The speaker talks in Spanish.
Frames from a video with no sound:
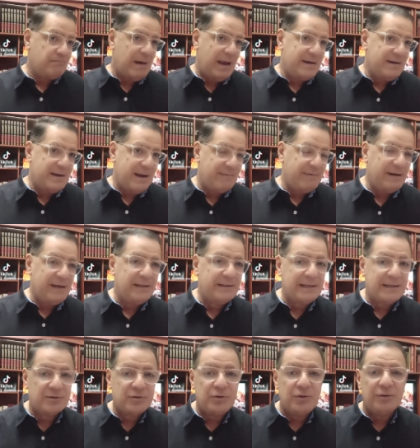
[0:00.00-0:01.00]
la
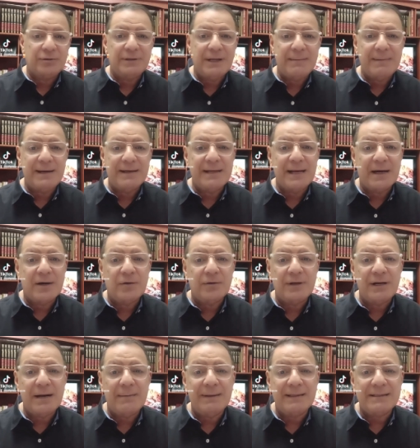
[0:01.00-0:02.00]
inhabilitación de María
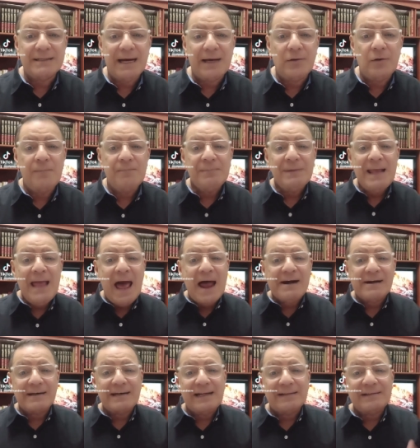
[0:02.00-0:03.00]
Corina Machado,
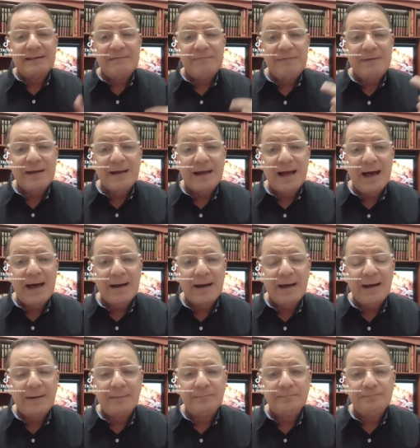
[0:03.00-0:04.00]

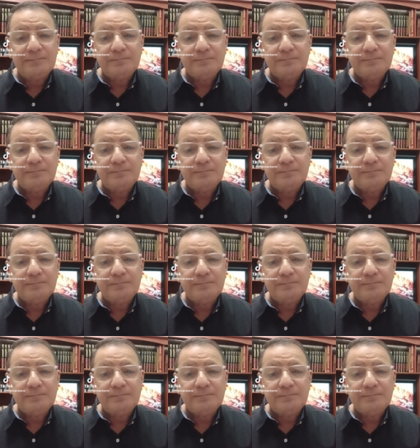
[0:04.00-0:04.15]
ratificada